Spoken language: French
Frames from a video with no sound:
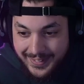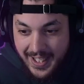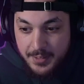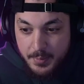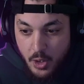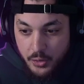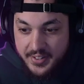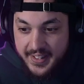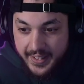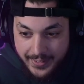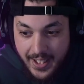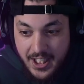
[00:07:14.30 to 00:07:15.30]
15 minutes de
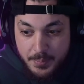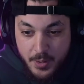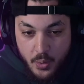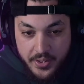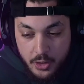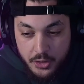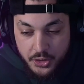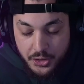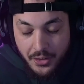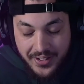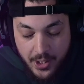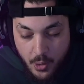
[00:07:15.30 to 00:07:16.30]
série, 15 minutes, hein,
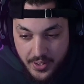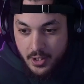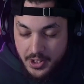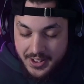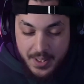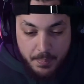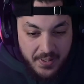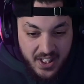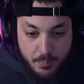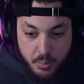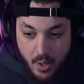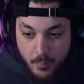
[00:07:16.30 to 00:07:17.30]
sans déconner. Je dis pas
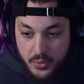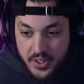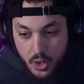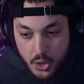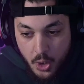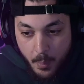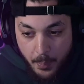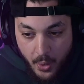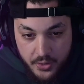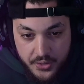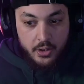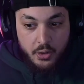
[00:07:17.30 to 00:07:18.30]
ça pour abuser. Je
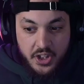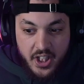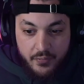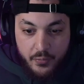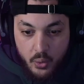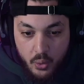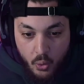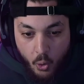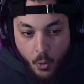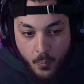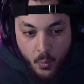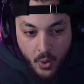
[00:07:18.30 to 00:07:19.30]
pense que j'ai vu
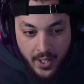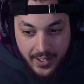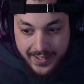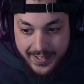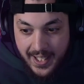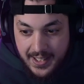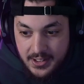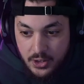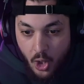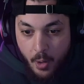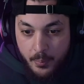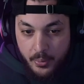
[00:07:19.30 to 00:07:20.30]
au moins 15
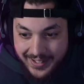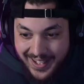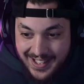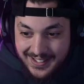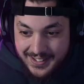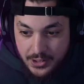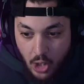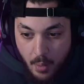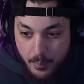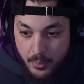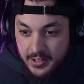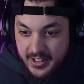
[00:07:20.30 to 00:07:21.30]
tubs, 15
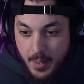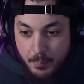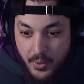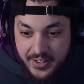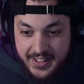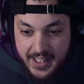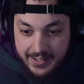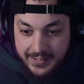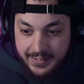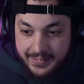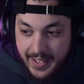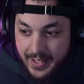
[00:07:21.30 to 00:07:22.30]
tubs, des petites,
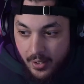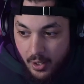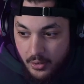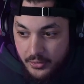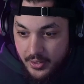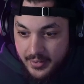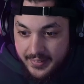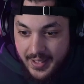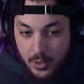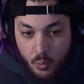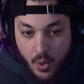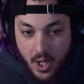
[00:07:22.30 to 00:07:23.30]
des grandes, des
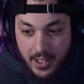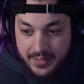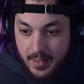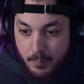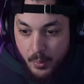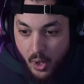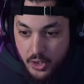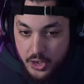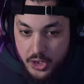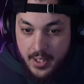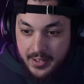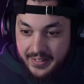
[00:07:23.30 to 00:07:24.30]
noires, des
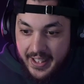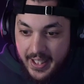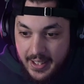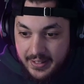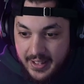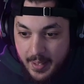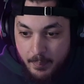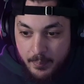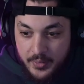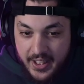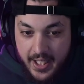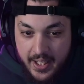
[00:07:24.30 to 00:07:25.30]
blanches, des, des,
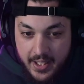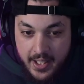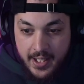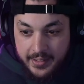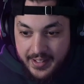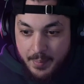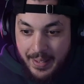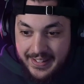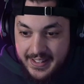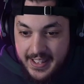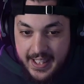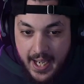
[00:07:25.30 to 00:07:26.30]
des, des
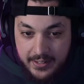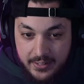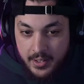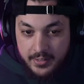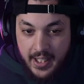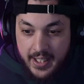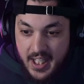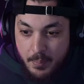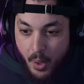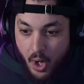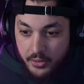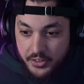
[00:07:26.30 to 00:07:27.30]
mexicaines, des qui
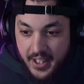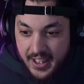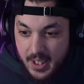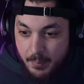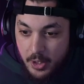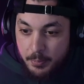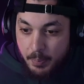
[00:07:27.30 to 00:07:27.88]
bandent, des qui bandent